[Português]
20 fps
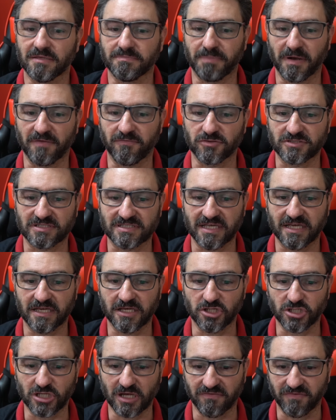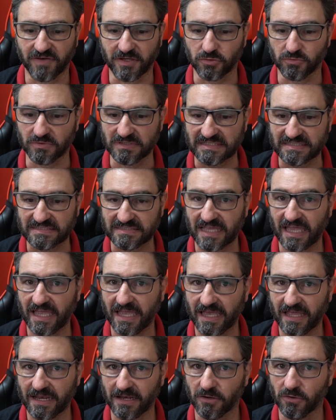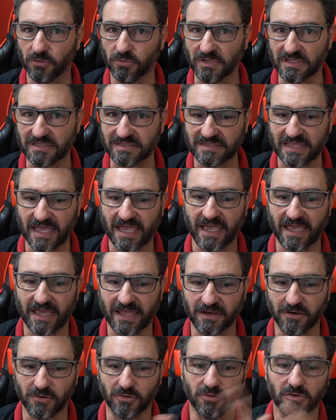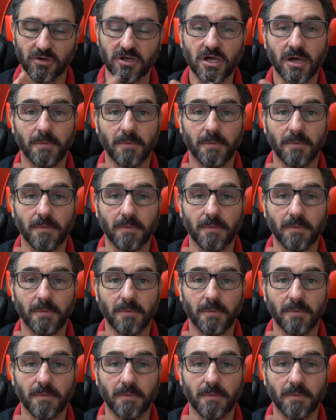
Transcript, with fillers: para vocês já vendo externo, interno,